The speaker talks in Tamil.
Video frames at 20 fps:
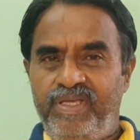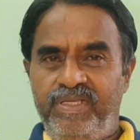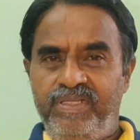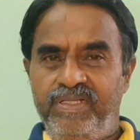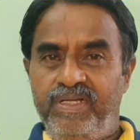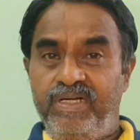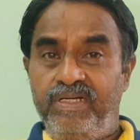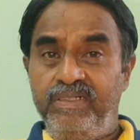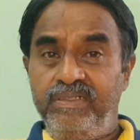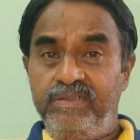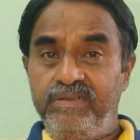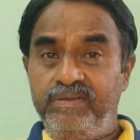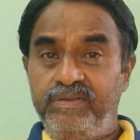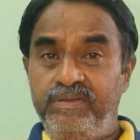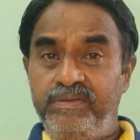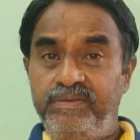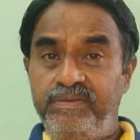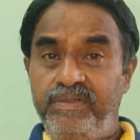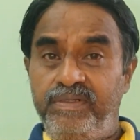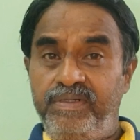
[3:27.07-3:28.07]
இதுதான்
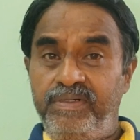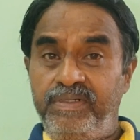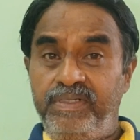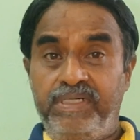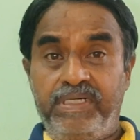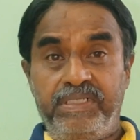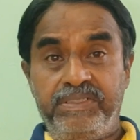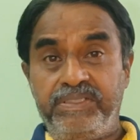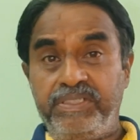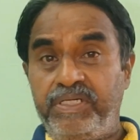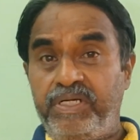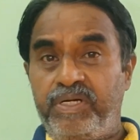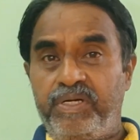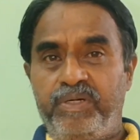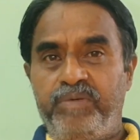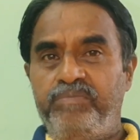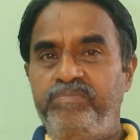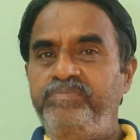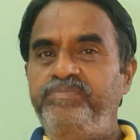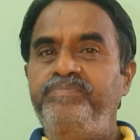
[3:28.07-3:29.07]

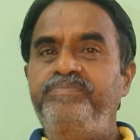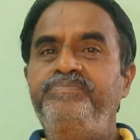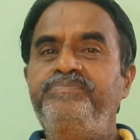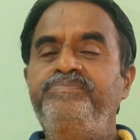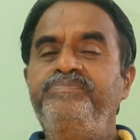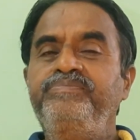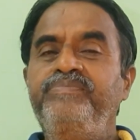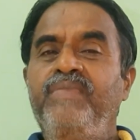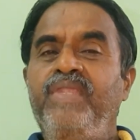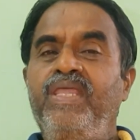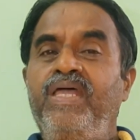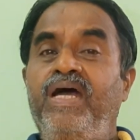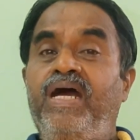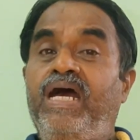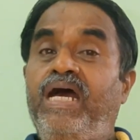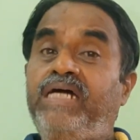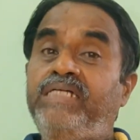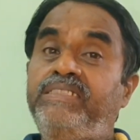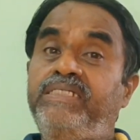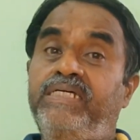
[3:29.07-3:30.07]
கஜகர்ணம்
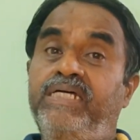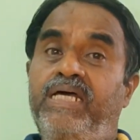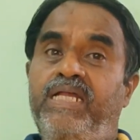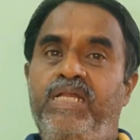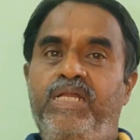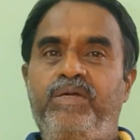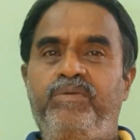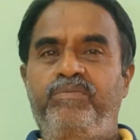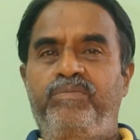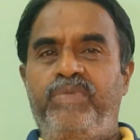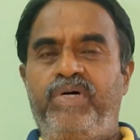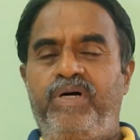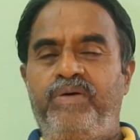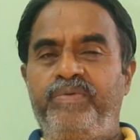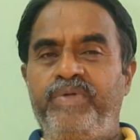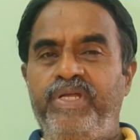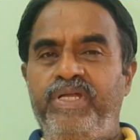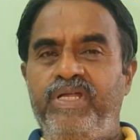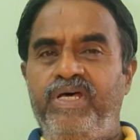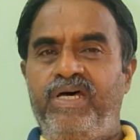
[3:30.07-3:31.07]
அஜகர்ணம்
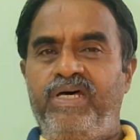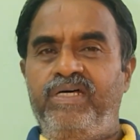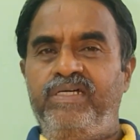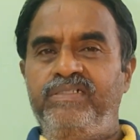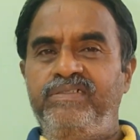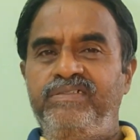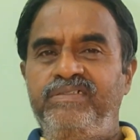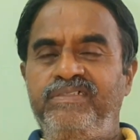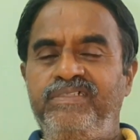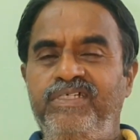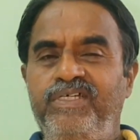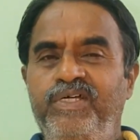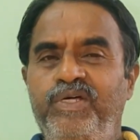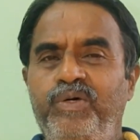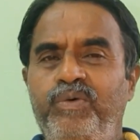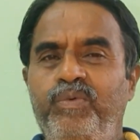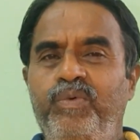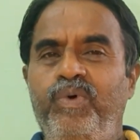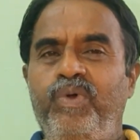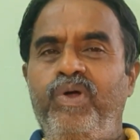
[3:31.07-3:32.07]
அப்படின்னா
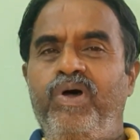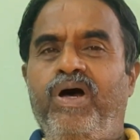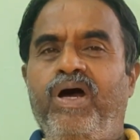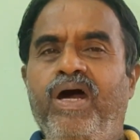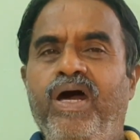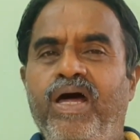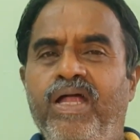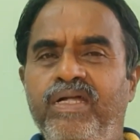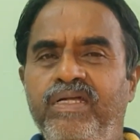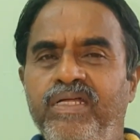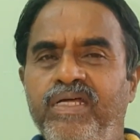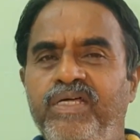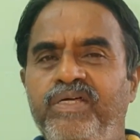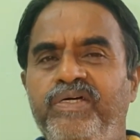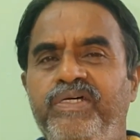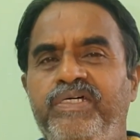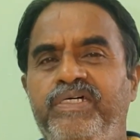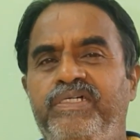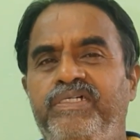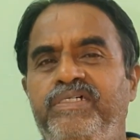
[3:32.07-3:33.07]
ஒரு
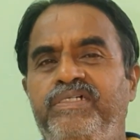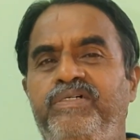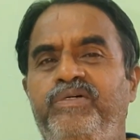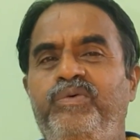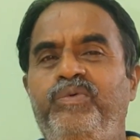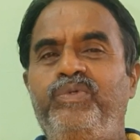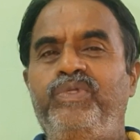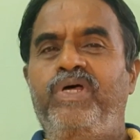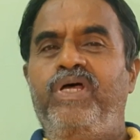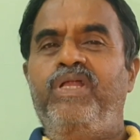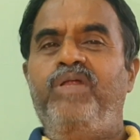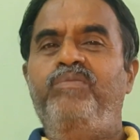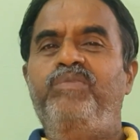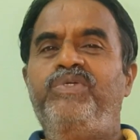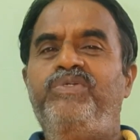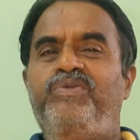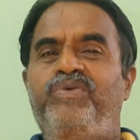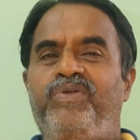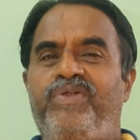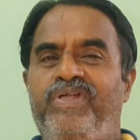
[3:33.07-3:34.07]
ஆட்டுக்கு
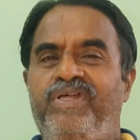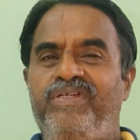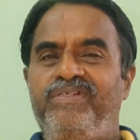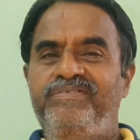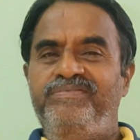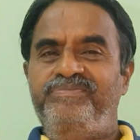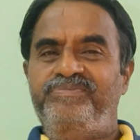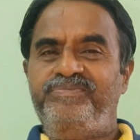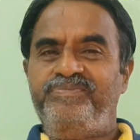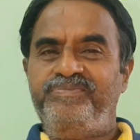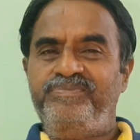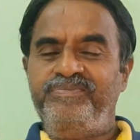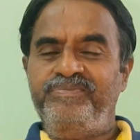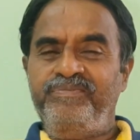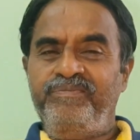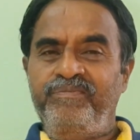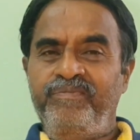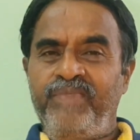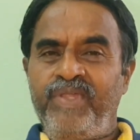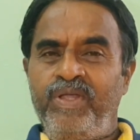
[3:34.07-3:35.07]
உதாரணமாக சொல்கிறார்
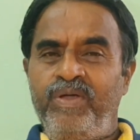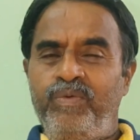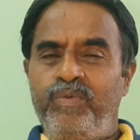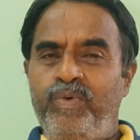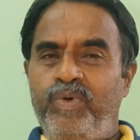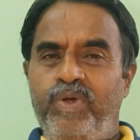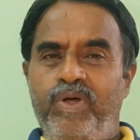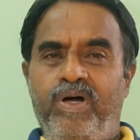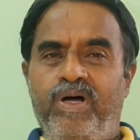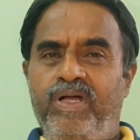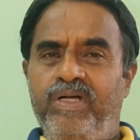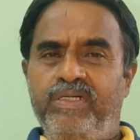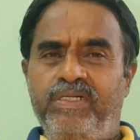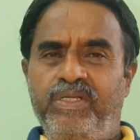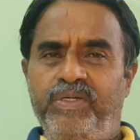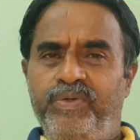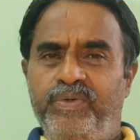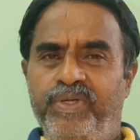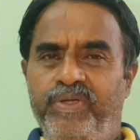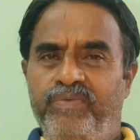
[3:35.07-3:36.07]
ஒரு
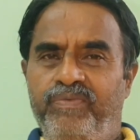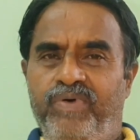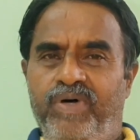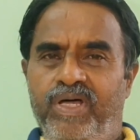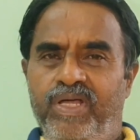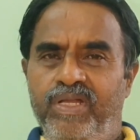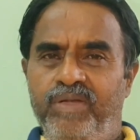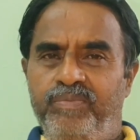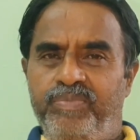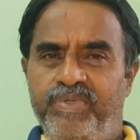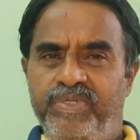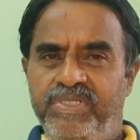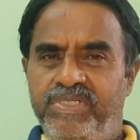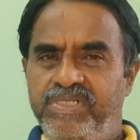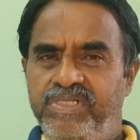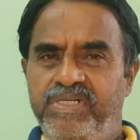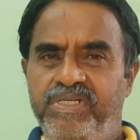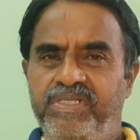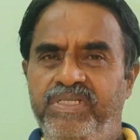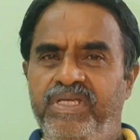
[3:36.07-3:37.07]
ஆட்டினுடைய வாழை
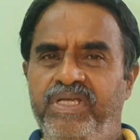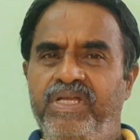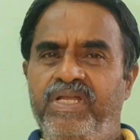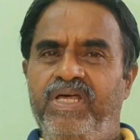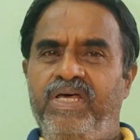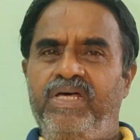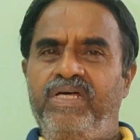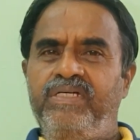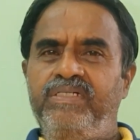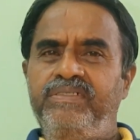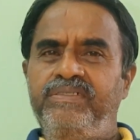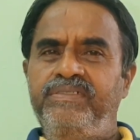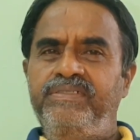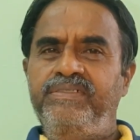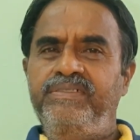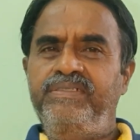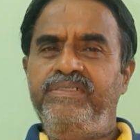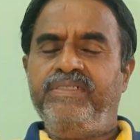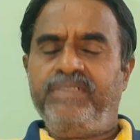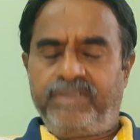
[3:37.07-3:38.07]
பிடிச்சி இழுத்திங்கன்னா
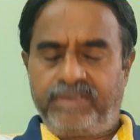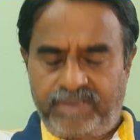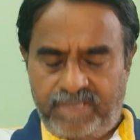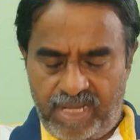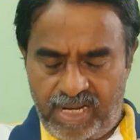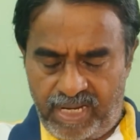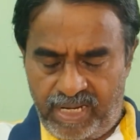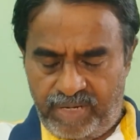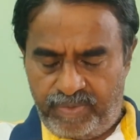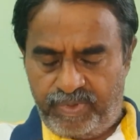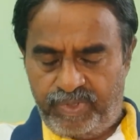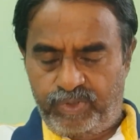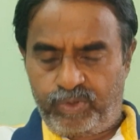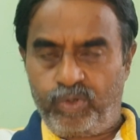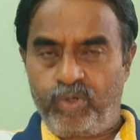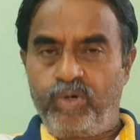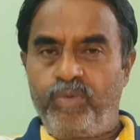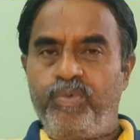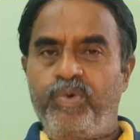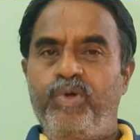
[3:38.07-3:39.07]
தலையை இப்படி
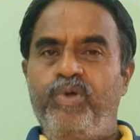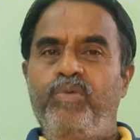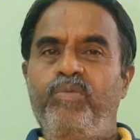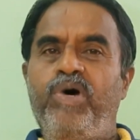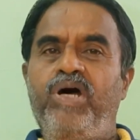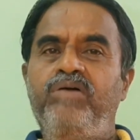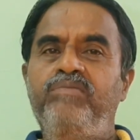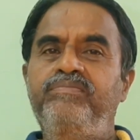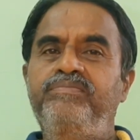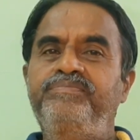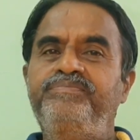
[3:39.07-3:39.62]
தொங்க போட்டுருமா